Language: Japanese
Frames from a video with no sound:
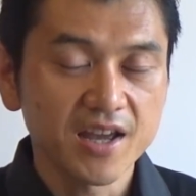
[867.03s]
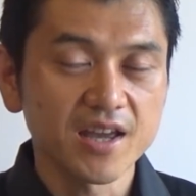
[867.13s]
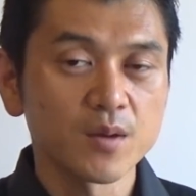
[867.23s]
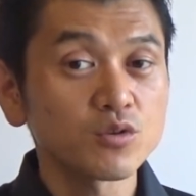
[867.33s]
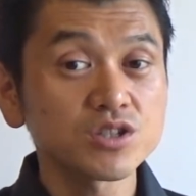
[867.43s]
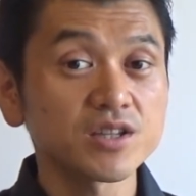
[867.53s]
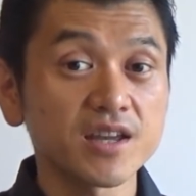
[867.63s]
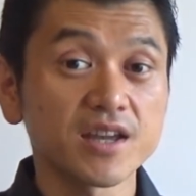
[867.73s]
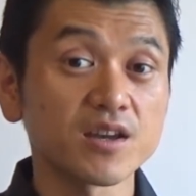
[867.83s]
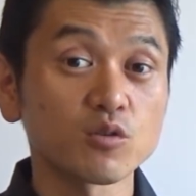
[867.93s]
えー、もし
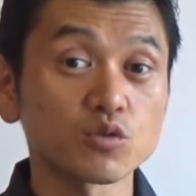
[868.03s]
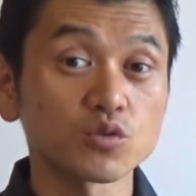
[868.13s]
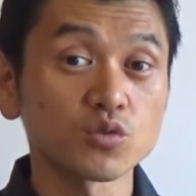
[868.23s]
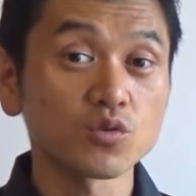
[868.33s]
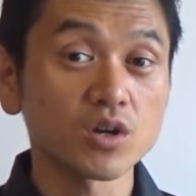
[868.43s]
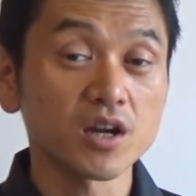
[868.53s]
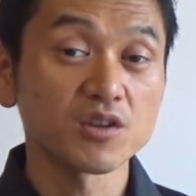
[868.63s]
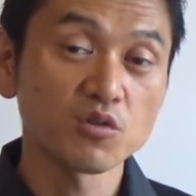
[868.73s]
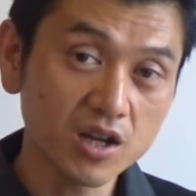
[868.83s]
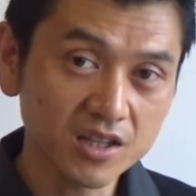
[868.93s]
ね、この動画が
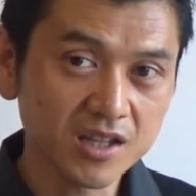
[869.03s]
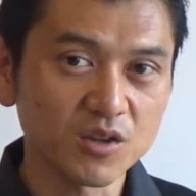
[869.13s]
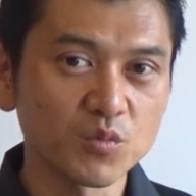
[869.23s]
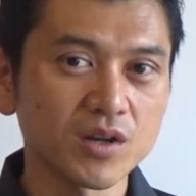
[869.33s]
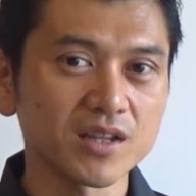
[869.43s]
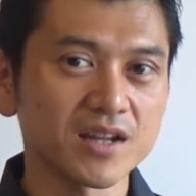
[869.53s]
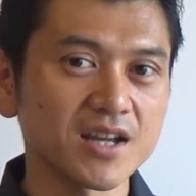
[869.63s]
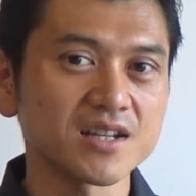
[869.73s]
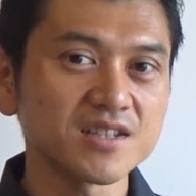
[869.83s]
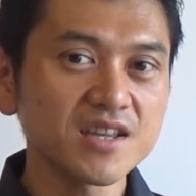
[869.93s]
良かったって思われた
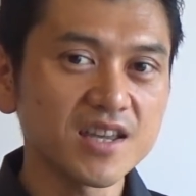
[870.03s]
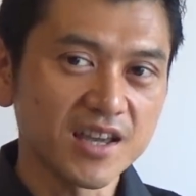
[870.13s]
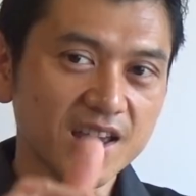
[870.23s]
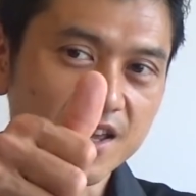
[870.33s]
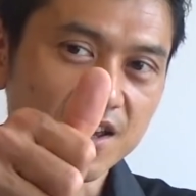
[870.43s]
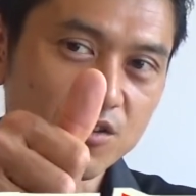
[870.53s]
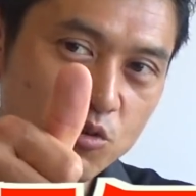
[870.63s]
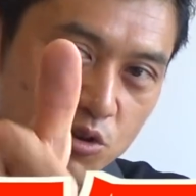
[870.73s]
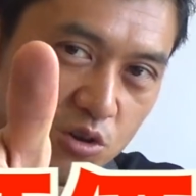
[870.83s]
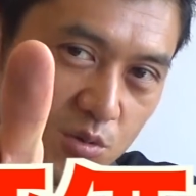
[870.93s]
ら、ぜひ、えー、
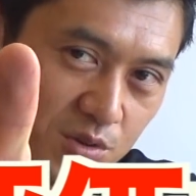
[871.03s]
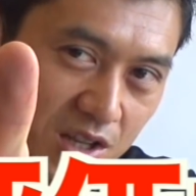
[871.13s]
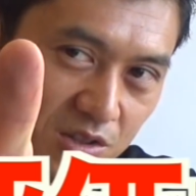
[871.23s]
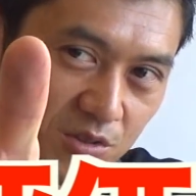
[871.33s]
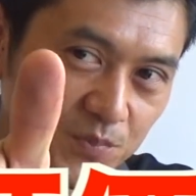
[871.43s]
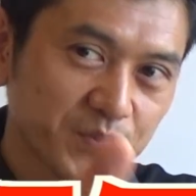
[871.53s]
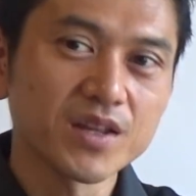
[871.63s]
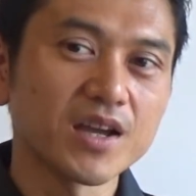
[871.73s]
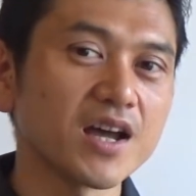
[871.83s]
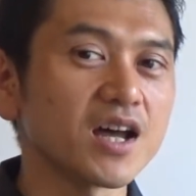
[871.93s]
高評価ボタンと、
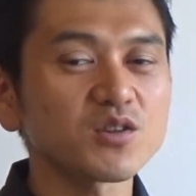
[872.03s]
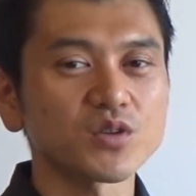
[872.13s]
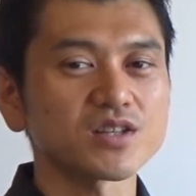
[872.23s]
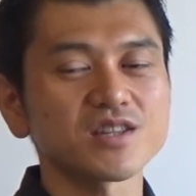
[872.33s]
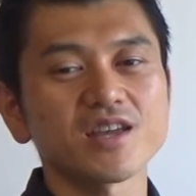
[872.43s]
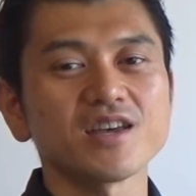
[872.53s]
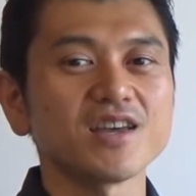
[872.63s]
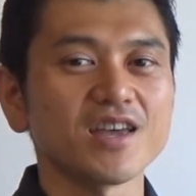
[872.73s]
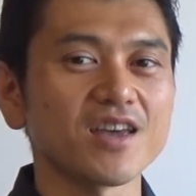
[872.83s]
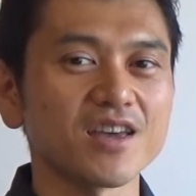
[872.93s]
あとはです
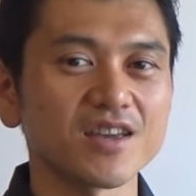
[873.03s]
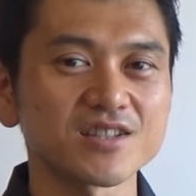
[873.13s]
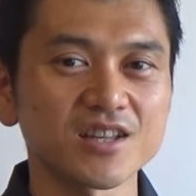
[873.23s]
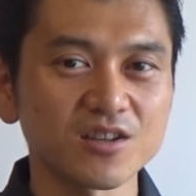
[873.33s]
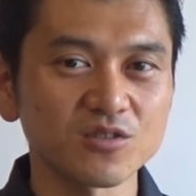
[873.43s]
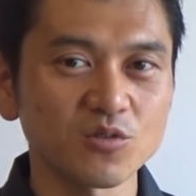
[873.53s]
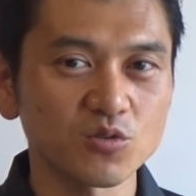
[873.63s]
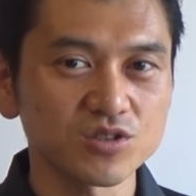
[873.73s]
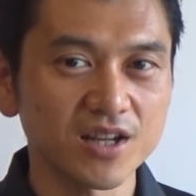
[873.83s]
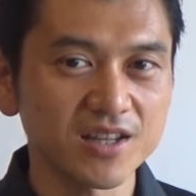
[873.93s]
ね、えー、チャンネル登
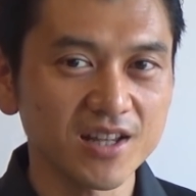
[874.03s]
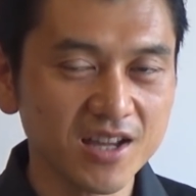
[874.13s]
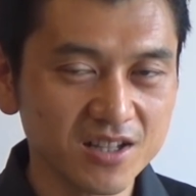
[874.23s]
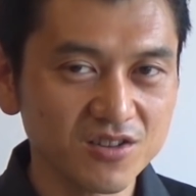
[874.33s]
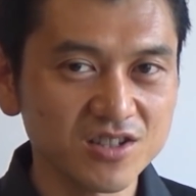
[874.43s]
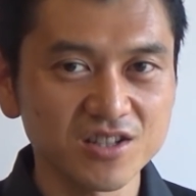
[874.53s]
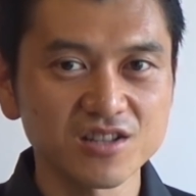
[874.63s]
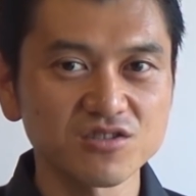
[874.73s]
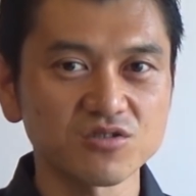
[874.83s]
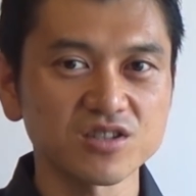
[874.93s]
録されてない方は自
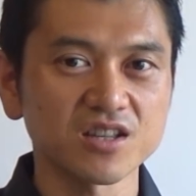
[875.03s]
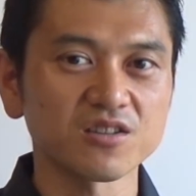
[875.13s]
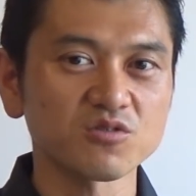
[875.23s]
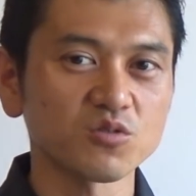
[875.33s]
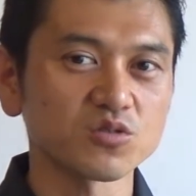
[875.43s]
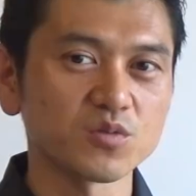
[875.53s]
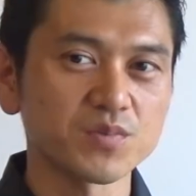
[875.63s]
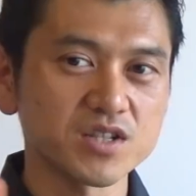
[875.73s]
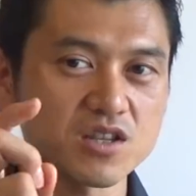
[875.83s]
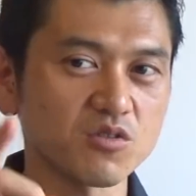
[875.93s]
然治癒のチャンネル登録
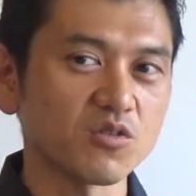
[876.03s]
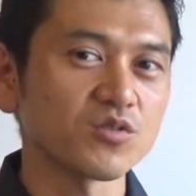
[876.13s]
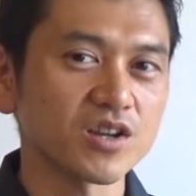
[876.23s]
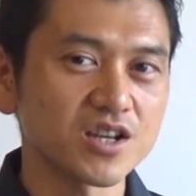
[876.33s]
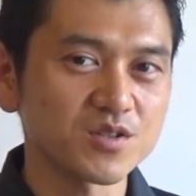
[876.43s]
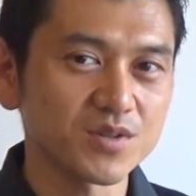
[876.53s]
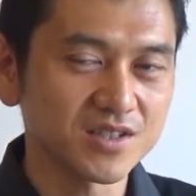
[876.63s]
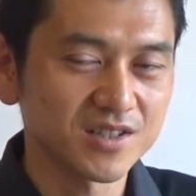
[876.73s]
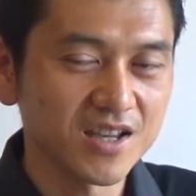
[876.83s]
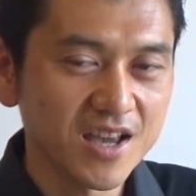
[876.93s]
パシッとお願いしま
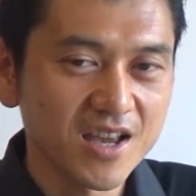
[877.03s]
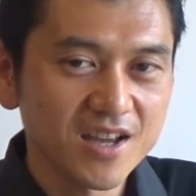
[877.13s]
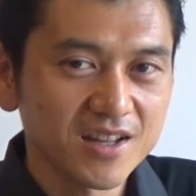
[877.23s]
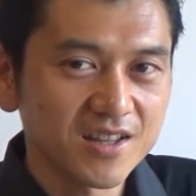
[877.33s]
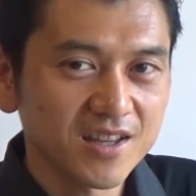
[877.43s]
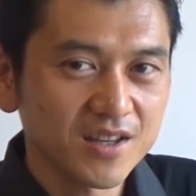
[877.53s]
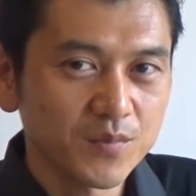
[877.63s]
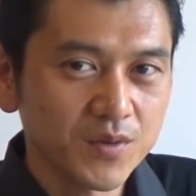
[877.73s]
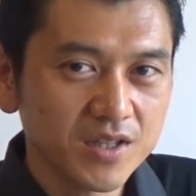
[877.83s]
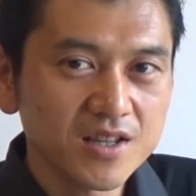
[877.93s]
す。
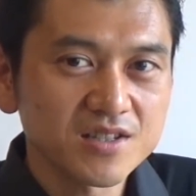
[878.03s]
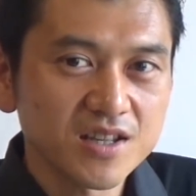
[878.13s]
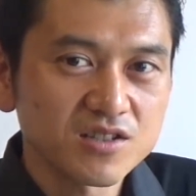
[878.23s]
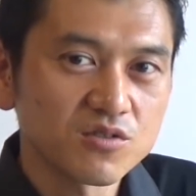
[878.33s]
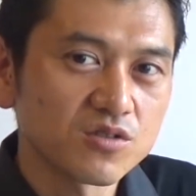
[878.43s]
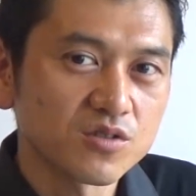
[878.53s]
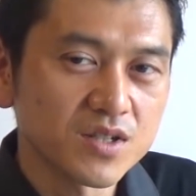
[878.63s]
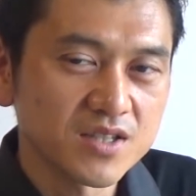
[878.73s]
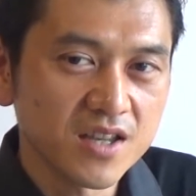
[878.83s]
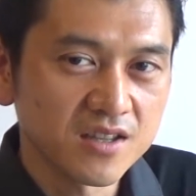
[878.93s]
で、またですね、その、ま
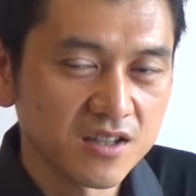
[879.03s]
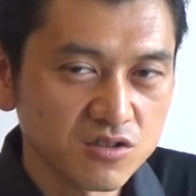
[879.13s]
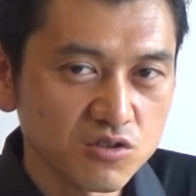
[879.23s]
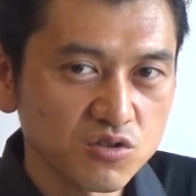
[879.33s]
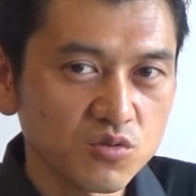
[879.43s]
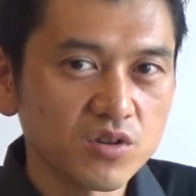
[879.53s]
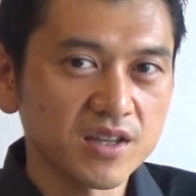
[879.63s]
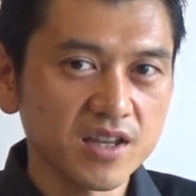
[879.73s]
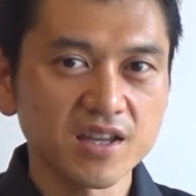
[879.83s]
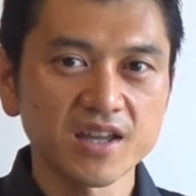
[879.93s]
あ、性気痛症とか
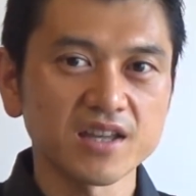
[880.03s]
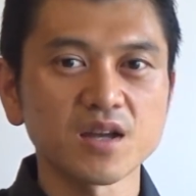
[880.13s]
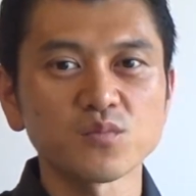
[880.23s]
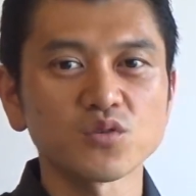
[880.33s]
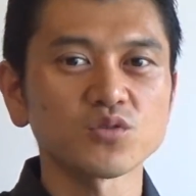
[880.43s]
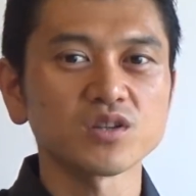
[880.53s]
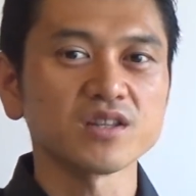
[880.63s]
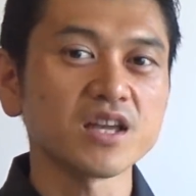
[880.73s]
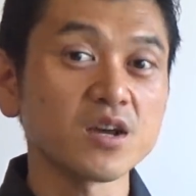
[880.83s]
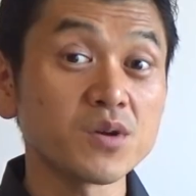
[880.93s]
ね、え難病
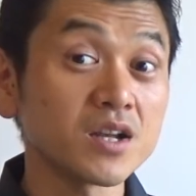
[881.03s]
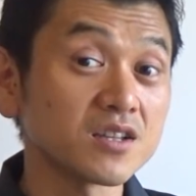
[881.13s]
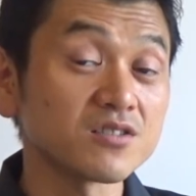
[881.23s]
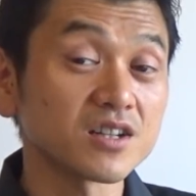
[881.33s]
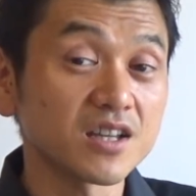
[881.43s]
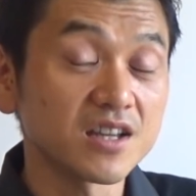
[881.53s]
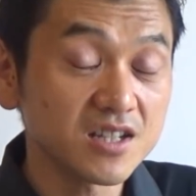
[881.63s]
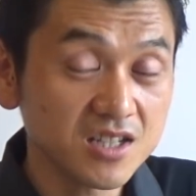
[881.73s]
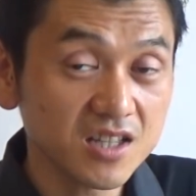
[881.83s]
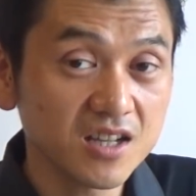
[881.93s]
に悩まれている方い
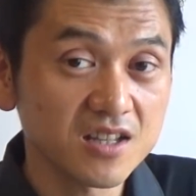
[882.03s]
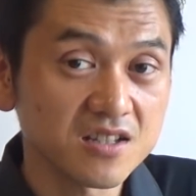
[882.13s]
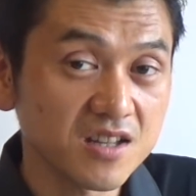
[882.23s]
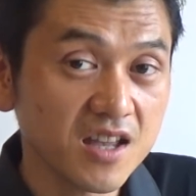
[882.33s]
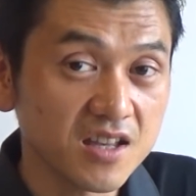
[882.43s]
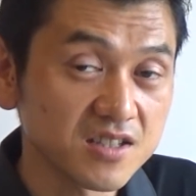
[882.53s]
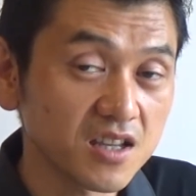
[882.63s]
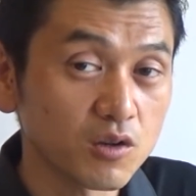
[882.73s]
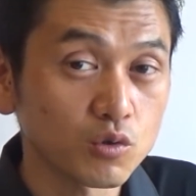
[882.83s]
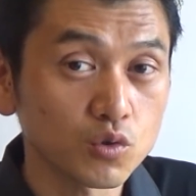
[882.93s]
らっしゃったらですね、ぜ
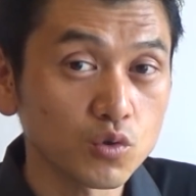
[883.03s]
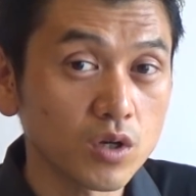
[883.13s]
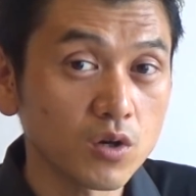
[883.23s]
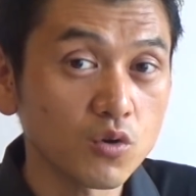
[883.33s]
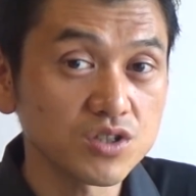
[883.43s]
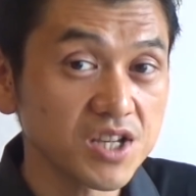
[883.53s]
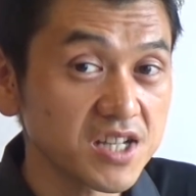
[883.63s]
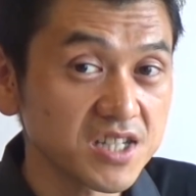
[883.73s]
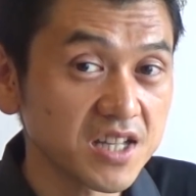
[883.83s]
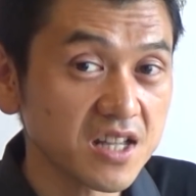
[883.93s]
ひこの動画を
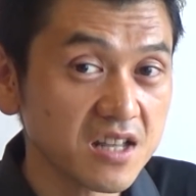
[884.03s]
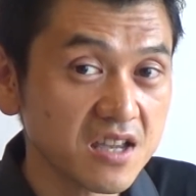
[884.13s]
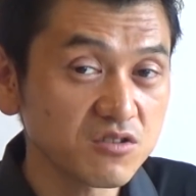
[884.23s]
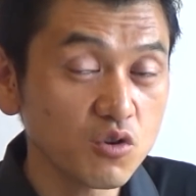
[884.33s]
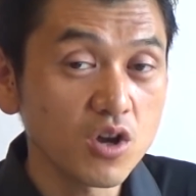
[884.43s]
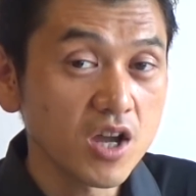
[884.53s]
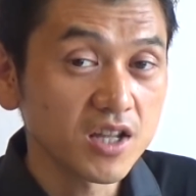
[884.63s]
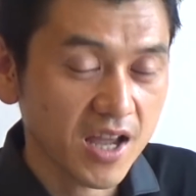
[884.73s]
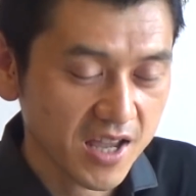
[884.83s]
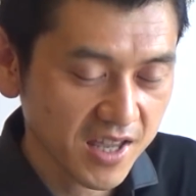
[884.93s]
シェアしていただけると
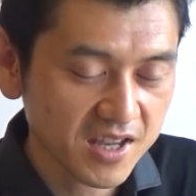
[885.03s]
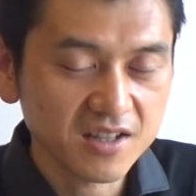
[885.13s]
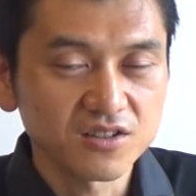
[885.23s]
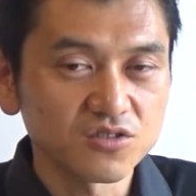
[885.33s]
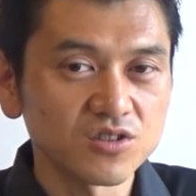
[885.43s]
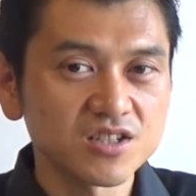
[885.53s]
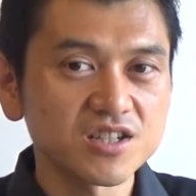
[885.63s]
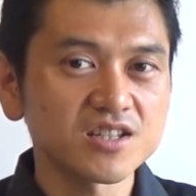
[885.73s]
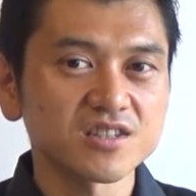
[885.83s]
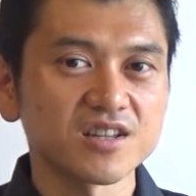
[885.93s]
大変嬉
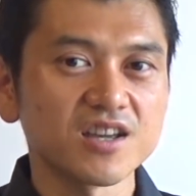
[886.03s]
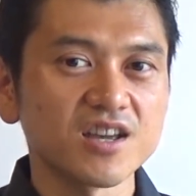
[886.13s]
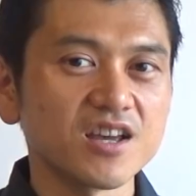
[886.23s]
しいです。